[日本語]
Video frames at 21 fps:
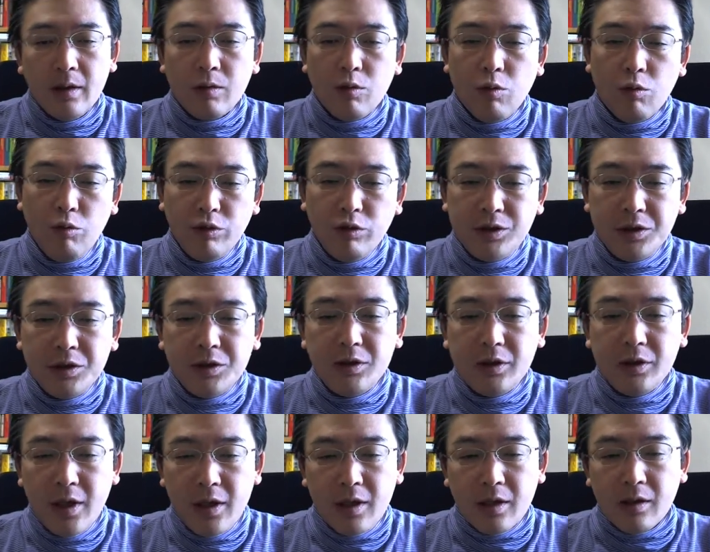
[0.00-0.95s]
ここ1、
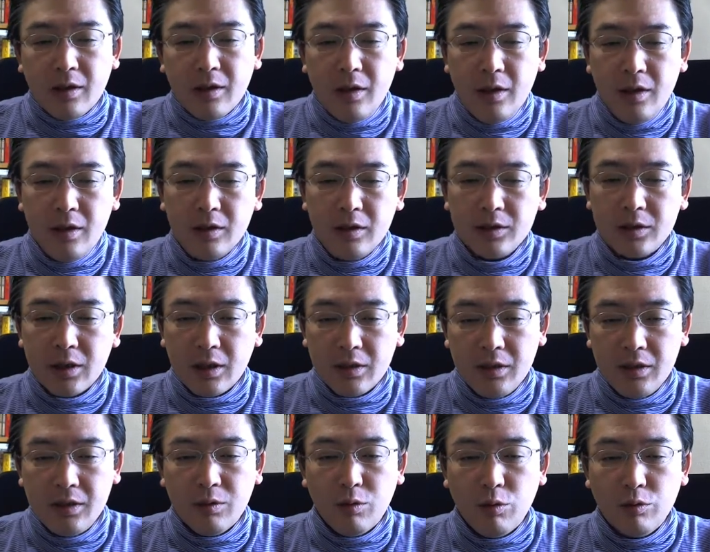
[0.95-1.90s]
2年、弊社
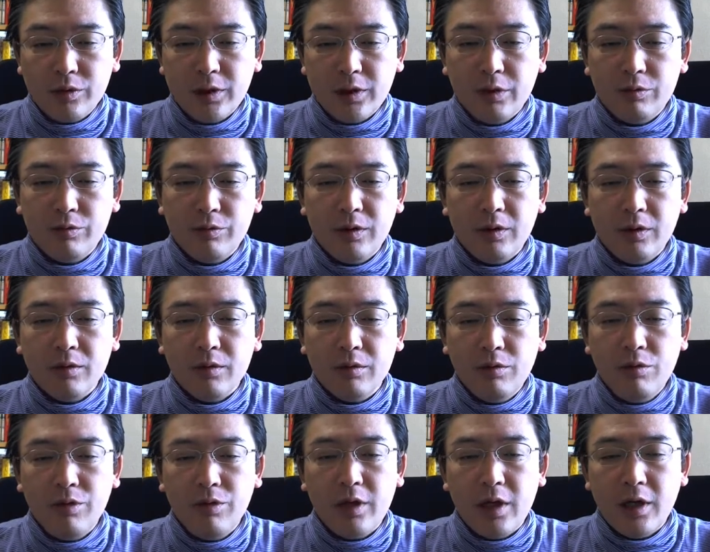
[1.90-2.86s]
に
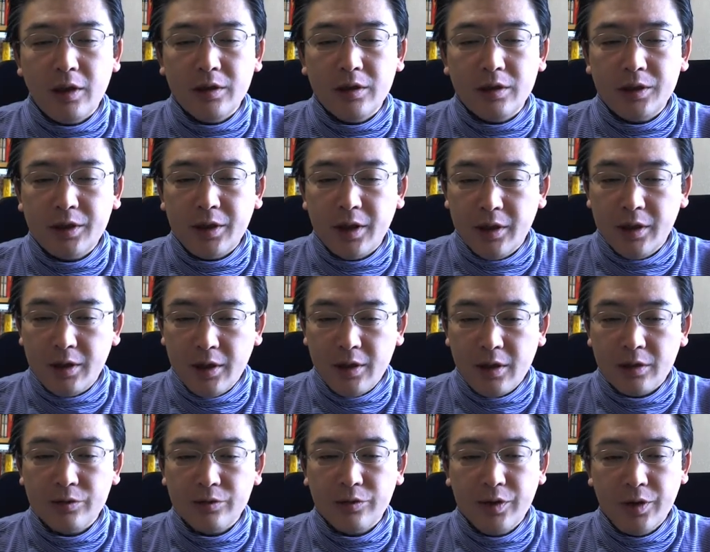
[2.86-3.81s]
コンサルティングを依頼していた
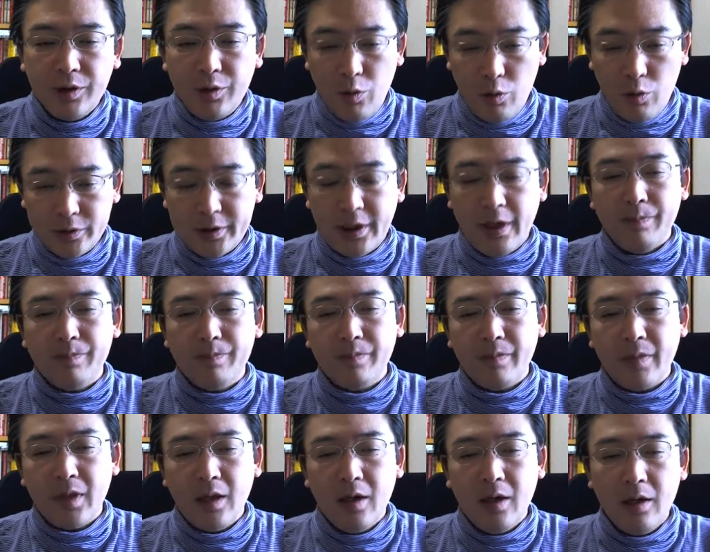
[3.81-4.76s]
だく企業さ
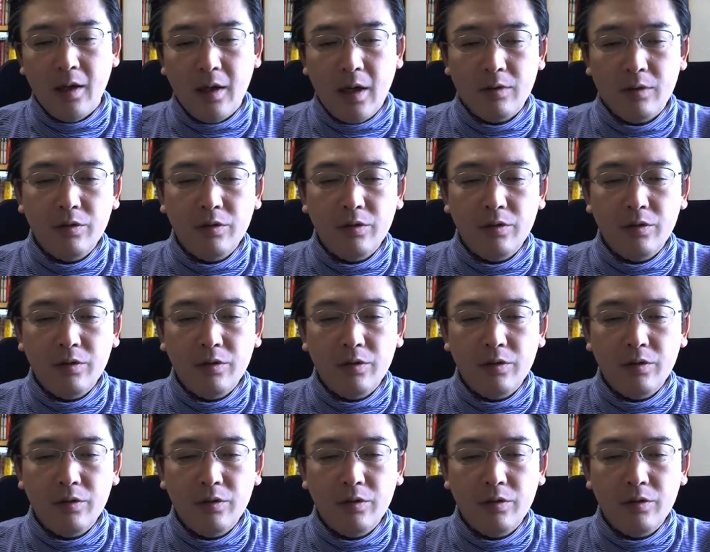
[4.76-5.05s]
ん、